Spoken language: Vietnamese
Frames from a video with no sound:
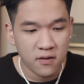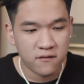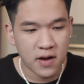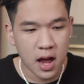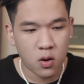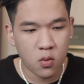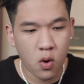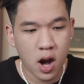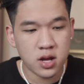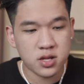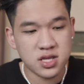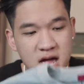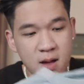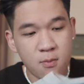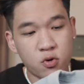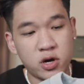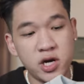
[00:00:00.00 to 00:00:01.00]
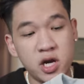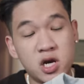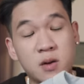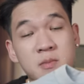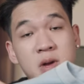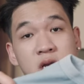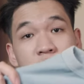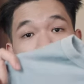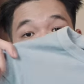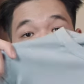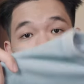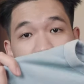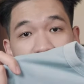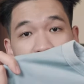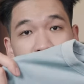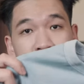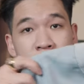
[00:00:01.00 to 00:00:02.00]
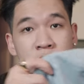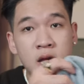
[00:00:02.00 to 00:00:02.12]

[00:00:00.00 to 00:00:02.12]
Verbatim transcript: và ngoài ra một cái điều đặc biệt hơn nữa ấy,